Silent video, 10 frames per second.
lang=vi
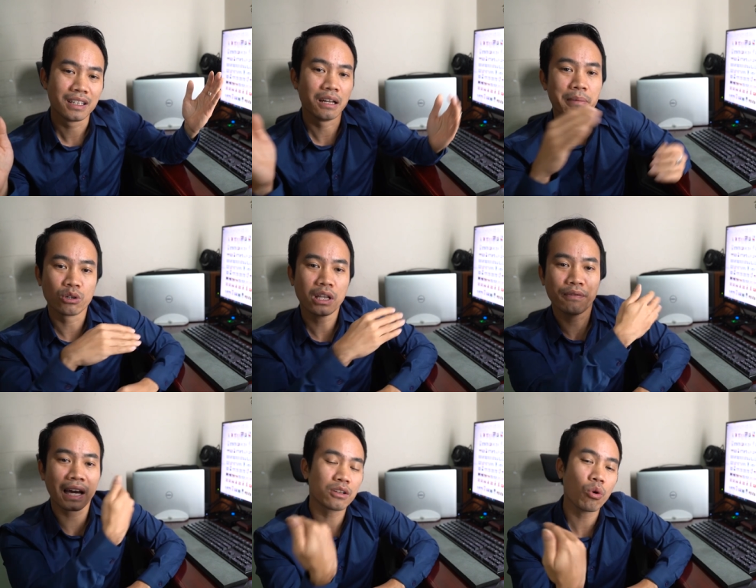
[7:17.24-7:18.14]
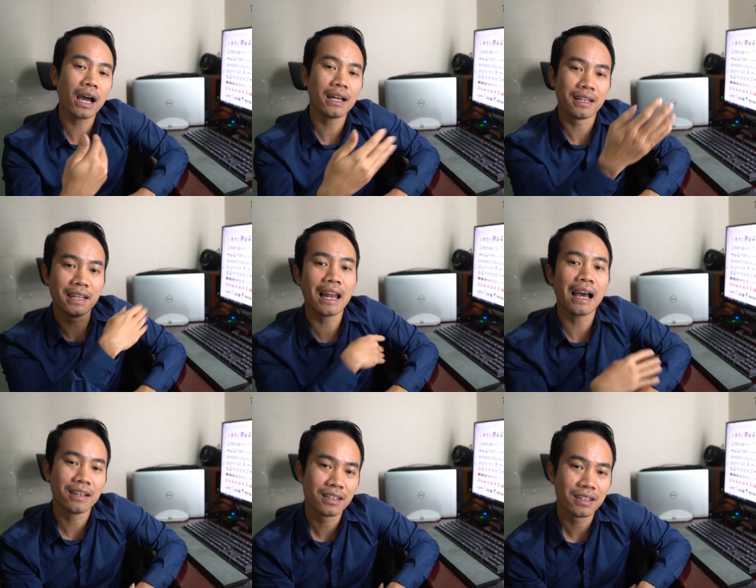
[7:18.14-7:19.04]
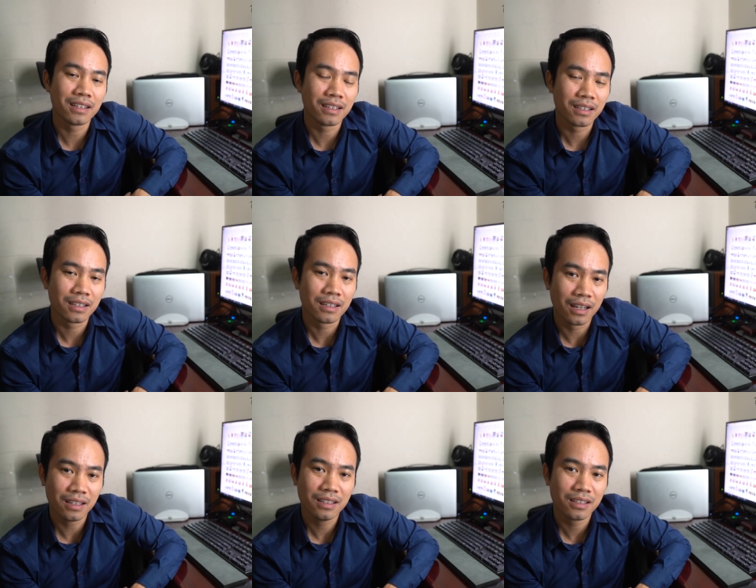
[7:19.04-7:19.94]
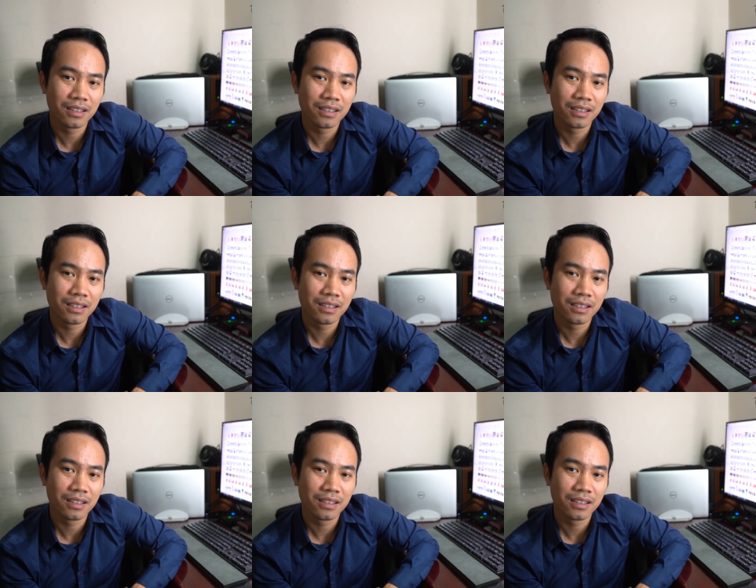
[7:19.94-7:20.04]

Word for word: thì là mình có thể vén qua để đi lại đấy